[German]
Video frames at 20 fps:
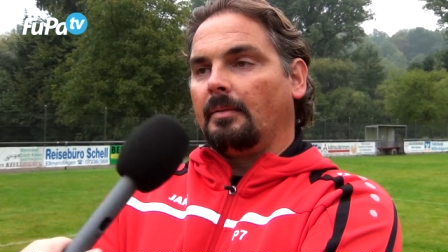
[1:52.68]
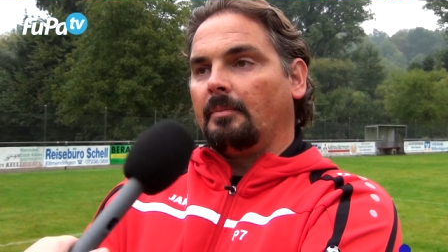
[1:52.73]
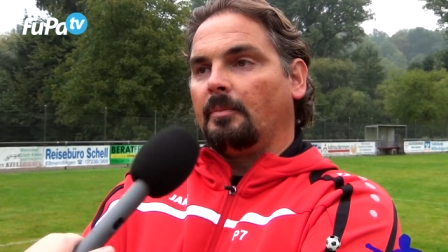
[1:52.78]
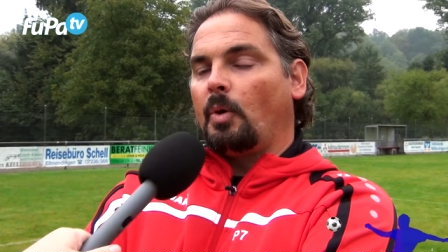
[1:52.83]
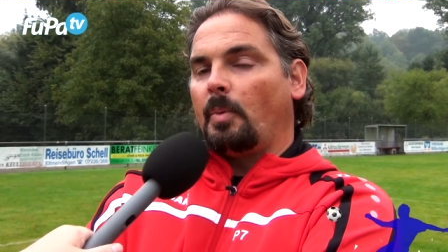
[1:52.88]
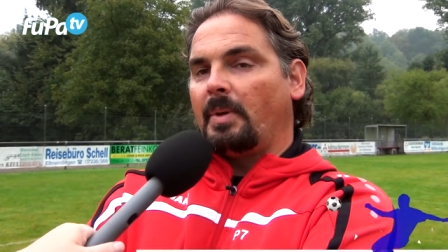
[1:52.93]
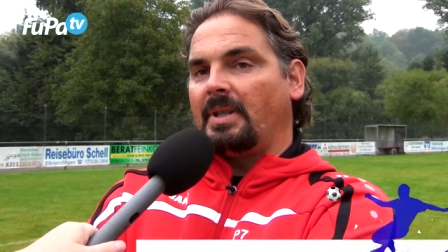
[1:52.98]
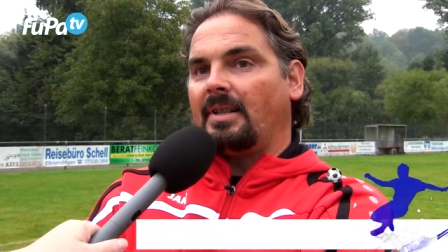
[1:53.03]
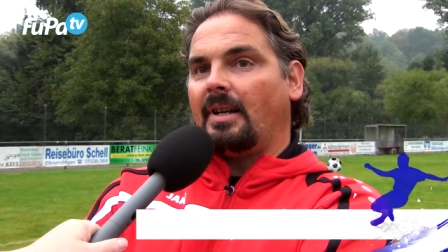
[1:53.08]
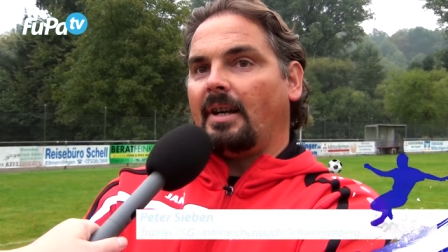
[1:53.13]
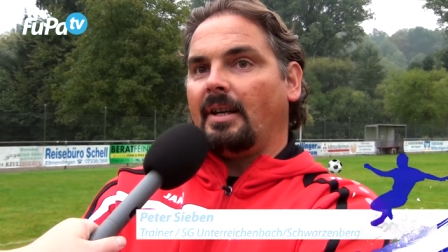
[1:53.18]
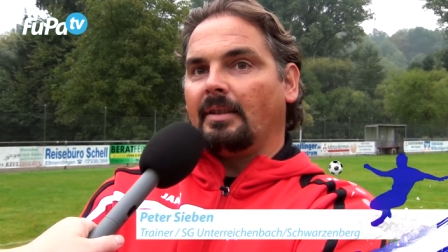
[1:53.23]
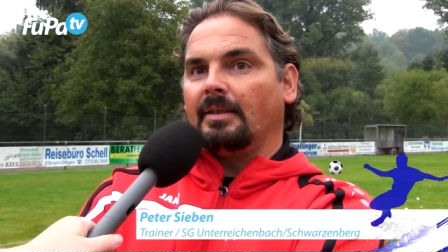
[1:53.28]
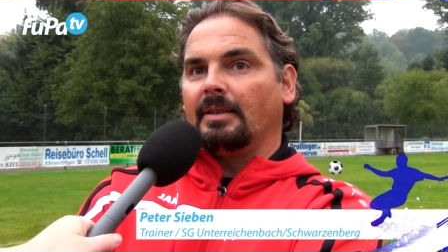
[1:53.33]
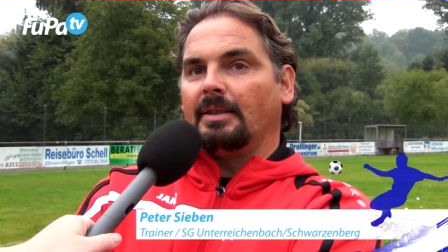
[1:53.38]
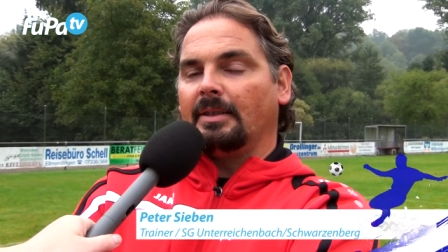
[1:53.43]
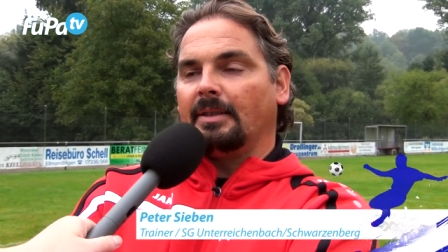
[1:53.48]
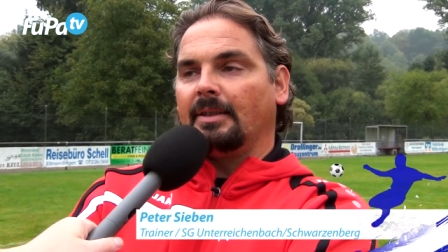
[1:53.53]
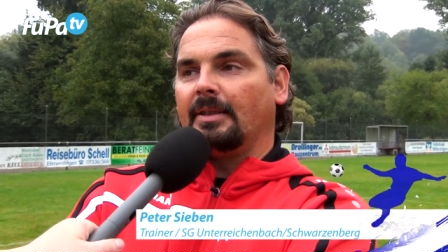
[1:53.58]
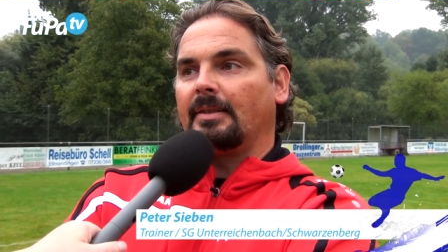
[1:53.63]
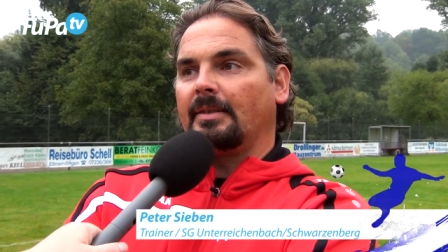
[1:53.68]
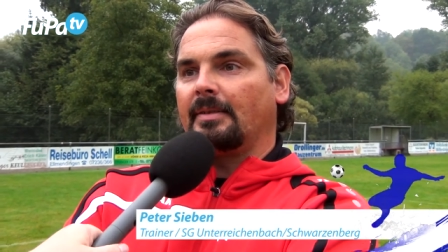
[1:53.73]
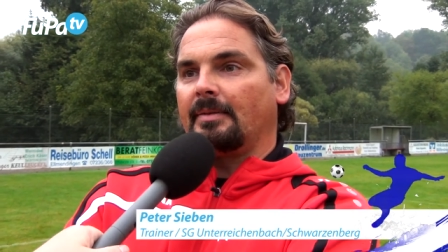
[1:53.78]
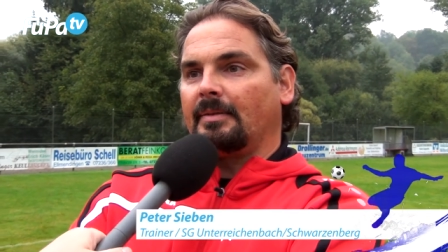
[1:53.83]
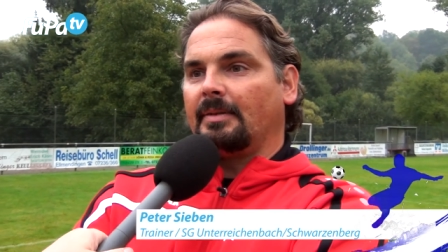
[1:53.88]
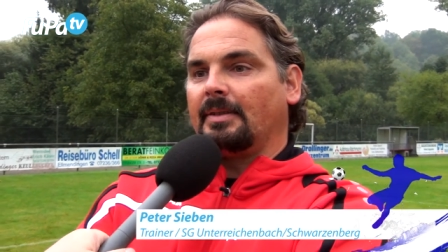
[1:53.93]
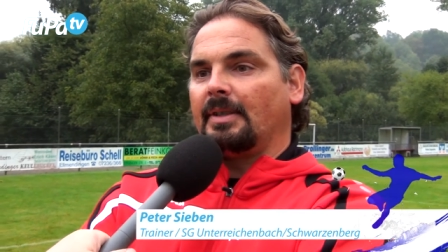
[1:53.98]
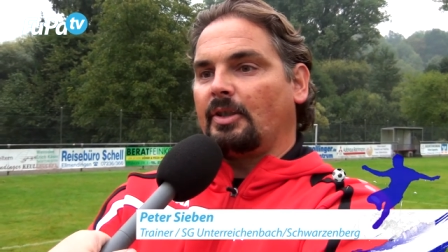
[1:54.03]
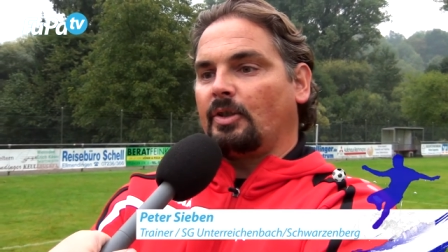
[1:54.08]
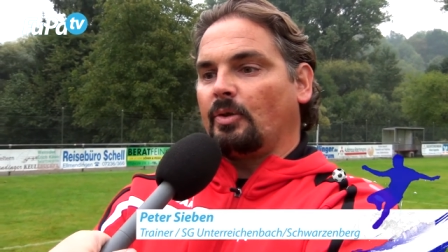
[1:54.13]
Momentan äh,
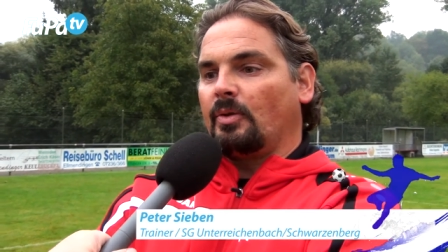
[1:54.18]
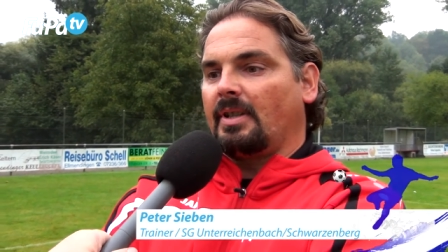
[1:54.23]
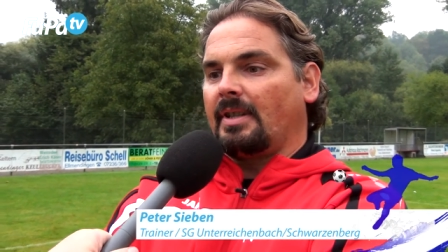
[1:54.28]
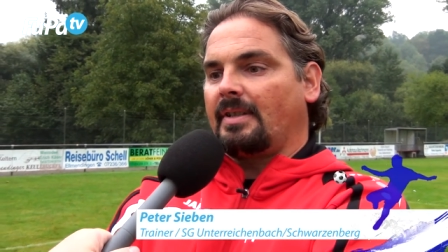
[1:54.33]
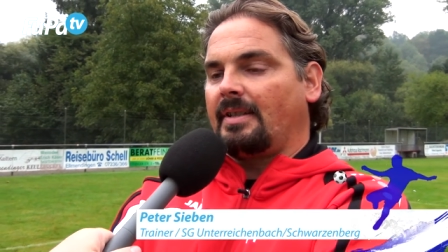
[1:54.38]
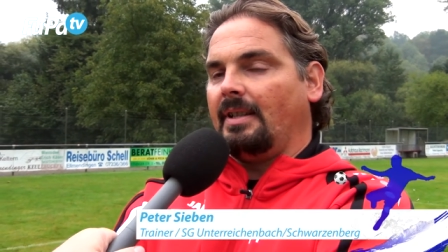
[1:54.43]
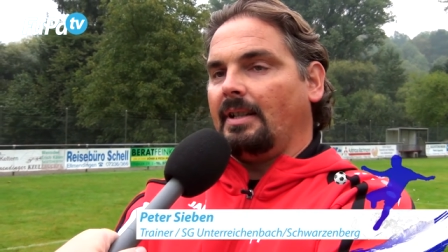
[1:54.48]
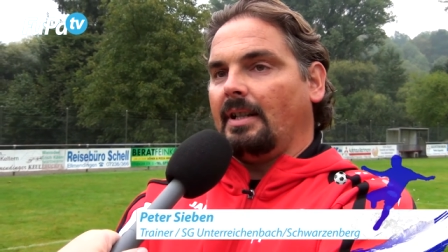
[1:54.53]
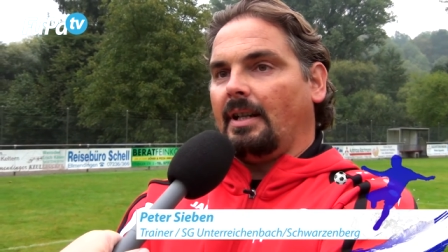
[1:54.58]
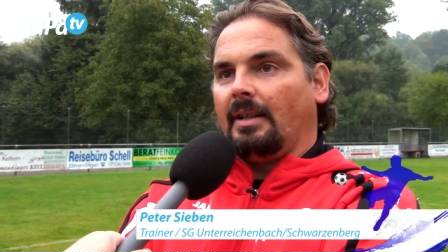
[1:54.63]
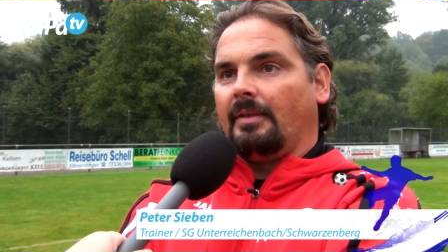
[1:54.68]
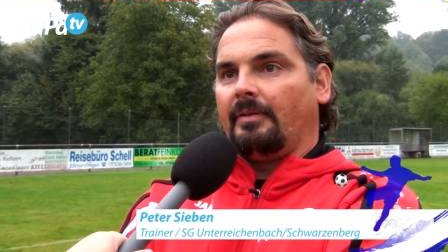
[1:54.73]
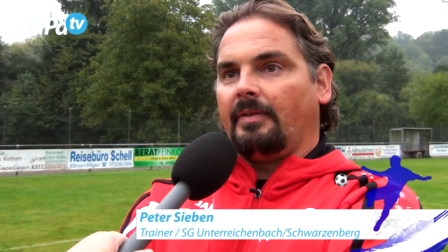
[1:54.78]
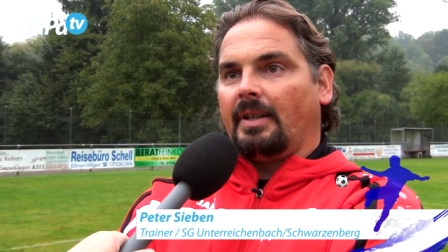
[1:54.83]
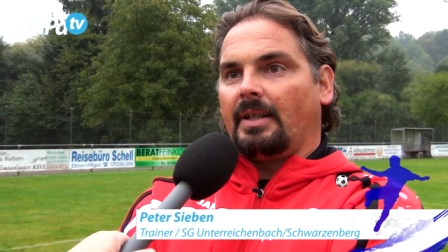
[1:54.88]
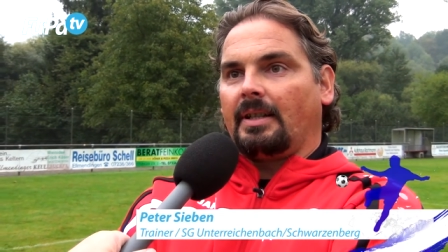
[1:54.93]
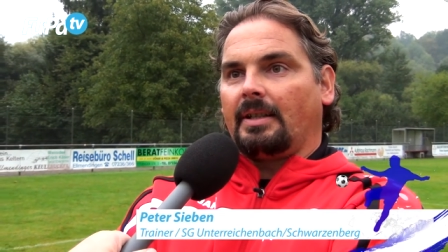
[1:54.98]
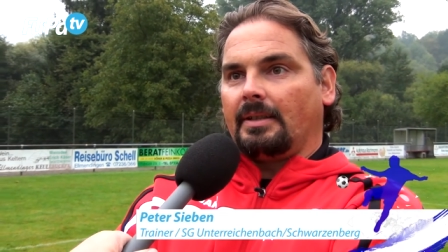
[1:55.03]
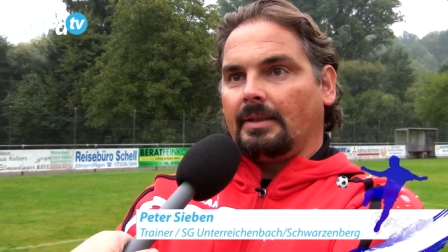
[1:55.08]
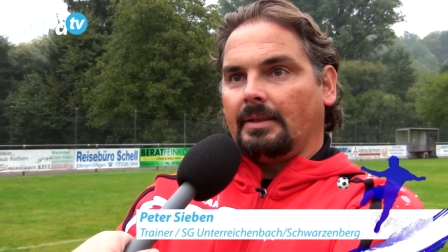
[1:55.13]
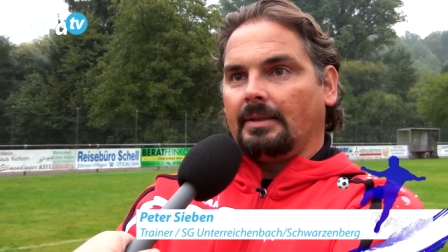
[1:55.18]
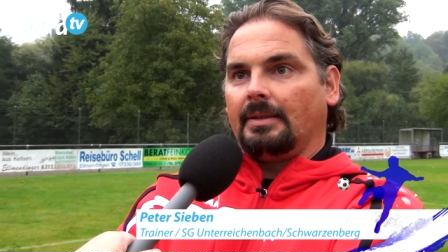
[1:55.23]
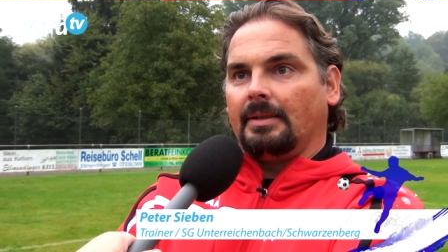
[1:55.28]
ist unser Ziel einfach, äh,